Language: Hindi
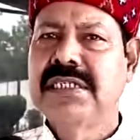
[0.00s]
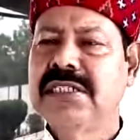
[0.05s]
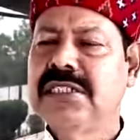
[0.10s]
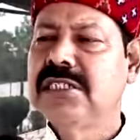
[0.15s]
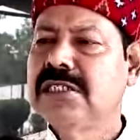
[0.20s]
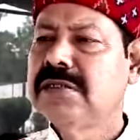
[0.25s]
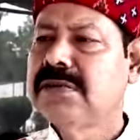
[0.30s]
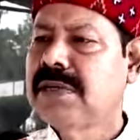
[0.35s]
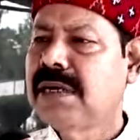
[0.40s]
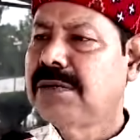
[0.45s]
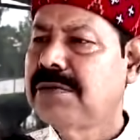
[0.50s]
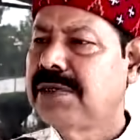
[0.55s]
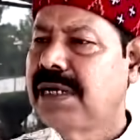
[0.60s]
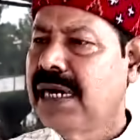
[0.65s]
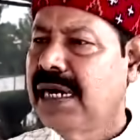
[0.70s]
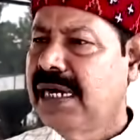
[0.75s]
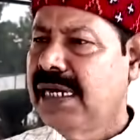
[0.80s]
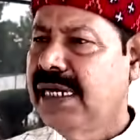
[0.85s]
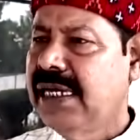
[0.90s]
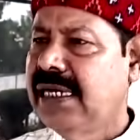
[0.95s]
जब से
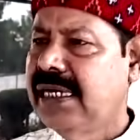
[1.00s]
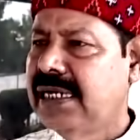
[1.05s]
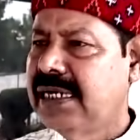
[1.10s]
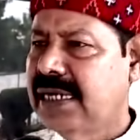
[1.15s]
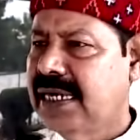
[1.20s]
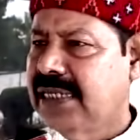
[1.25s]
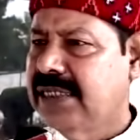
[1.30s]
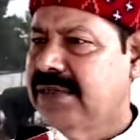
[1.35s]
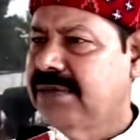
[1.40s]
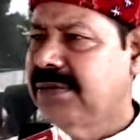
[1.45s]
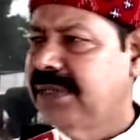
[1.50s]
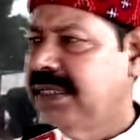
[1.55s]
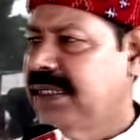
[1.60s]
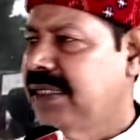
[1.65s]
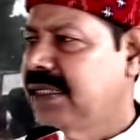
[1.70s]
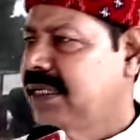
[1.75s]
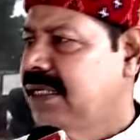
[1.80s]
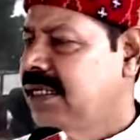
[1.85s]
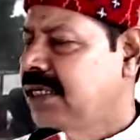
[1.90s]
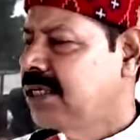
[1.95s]
नीतीश बाबू आए हैं
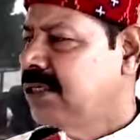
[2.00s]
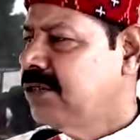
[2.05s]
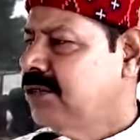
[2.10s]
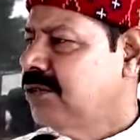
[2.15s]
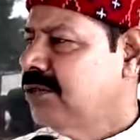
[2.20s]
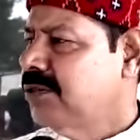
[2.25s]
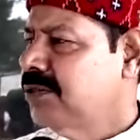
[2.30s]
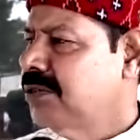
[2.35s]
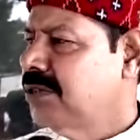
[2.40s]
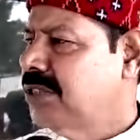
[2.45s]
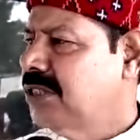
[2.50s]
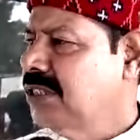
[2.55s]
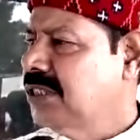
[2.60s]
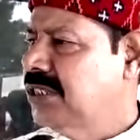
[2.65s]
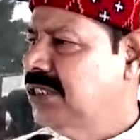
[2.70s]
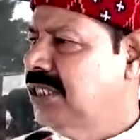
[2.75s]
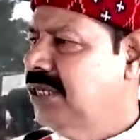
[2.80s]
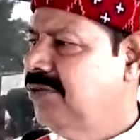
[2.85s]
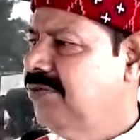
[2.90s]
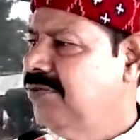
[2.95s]
राज्य में तो
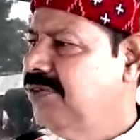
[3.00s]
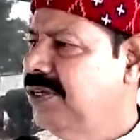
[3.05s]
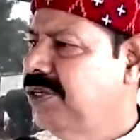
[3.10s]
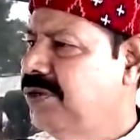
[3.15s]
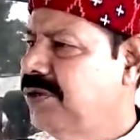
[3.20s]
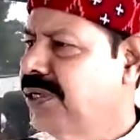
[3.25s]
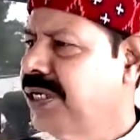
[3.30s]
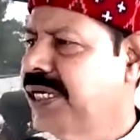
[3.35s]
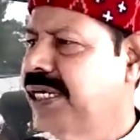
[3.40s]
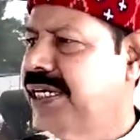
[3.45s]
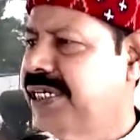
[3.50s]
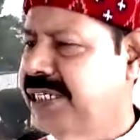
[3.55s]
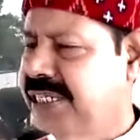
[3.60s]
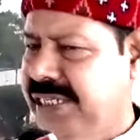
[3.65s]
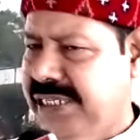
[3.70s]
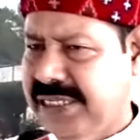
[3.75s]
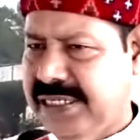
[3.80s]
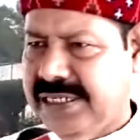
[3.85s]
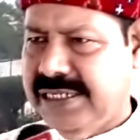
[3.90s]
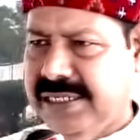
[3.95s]
जितने
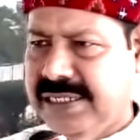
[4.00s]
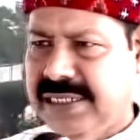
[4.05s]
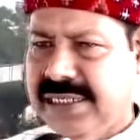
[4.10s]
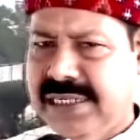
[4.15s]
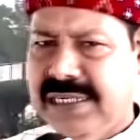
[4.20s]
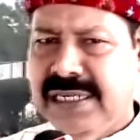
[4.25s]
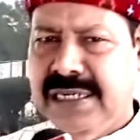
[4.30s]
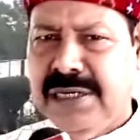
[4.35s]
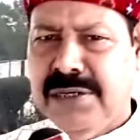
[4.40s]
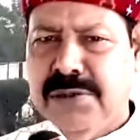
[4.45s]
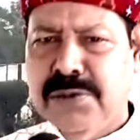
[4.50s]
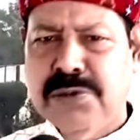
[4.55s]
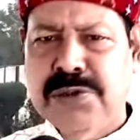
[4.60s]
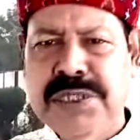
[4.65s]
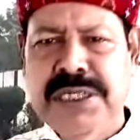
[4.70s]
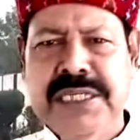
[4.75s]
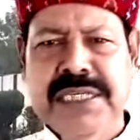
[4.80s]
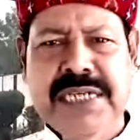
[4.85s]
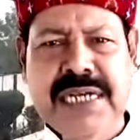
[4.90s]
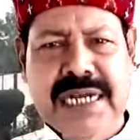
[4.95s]
वीरोक्रेट हैं
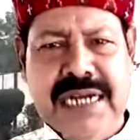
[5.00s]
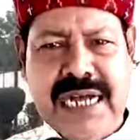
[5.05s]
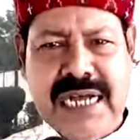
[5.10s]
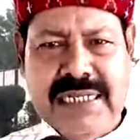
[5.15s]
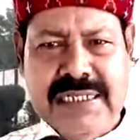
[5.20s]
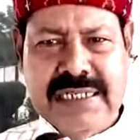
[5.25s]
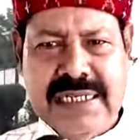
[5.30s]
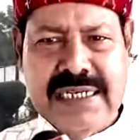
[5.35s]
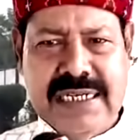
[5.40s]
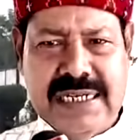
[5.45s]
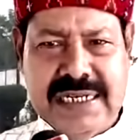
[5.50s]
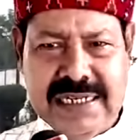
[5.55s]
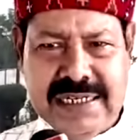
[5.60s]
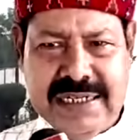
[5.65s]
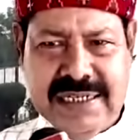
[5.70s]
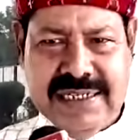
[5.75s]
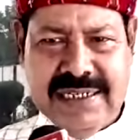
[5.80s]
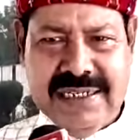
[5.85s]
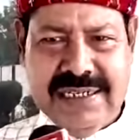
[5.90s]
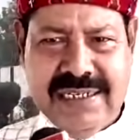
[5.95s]
उन्हीं का राज
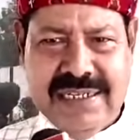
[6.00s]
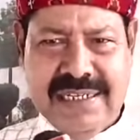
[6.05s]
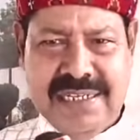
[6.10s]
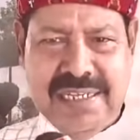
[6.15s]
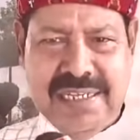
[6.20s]
है